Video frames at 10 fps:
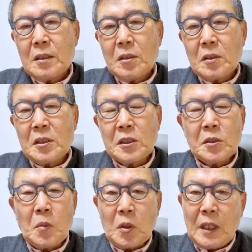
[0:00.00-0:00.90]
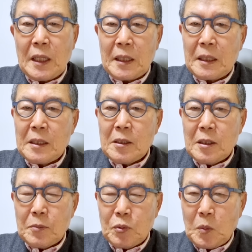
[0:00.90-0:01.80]
또 그렇지 못한
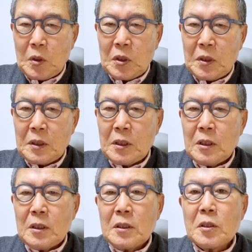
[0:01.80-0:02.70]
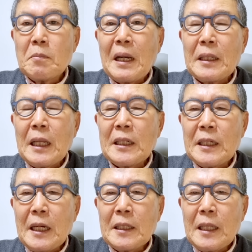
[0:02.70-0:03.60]
부모들을
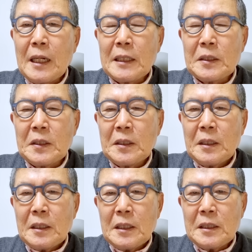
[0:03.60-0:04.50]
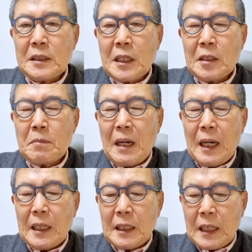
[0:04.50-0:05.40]
만나느냐에 따라서 인생은
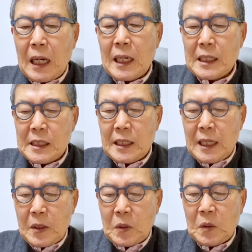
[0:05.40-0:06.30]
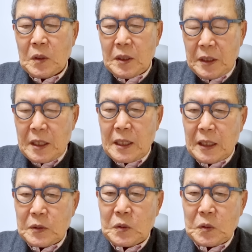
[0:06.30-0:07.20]
많이 갈라진다고
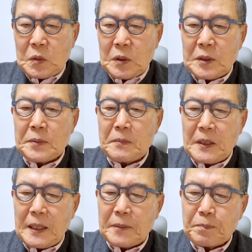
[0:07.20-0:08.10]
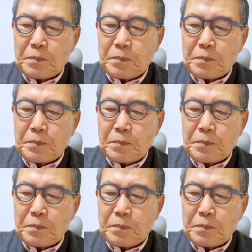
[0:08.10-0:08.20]
얘기할 수 있습니다.